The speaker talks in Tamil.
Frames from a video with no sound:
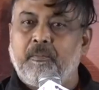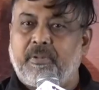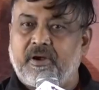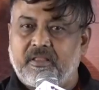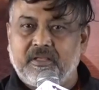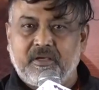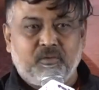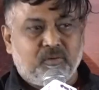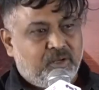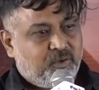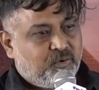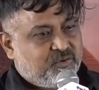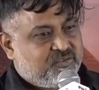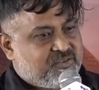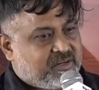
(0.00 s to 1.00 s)
படத்துக்கு உங்களை
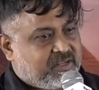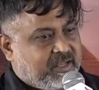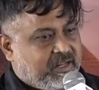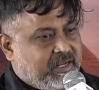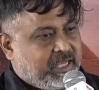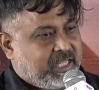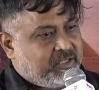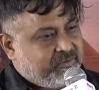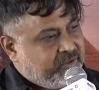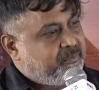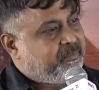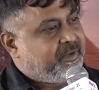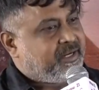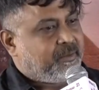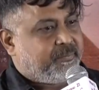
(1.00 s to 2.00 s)
யோசிச்சிருக்காருல அதுவே
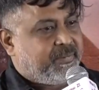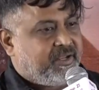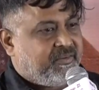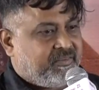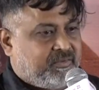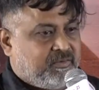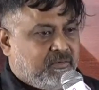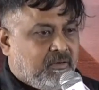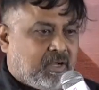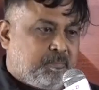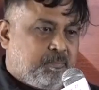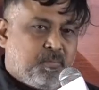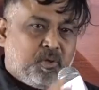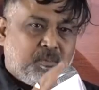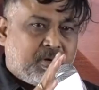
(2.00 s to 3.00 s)
மிகப்பெரிய விஷயம்
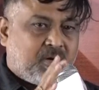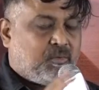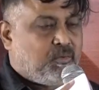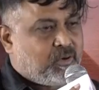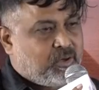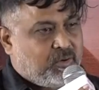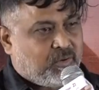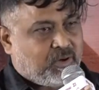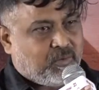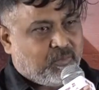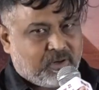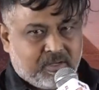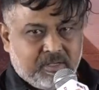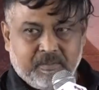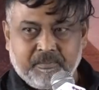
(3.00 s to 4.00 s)
அற்புதமான ஒர்க்கு உங்கள்
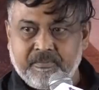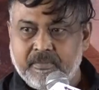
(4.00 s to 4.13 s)
ஒர்க்கு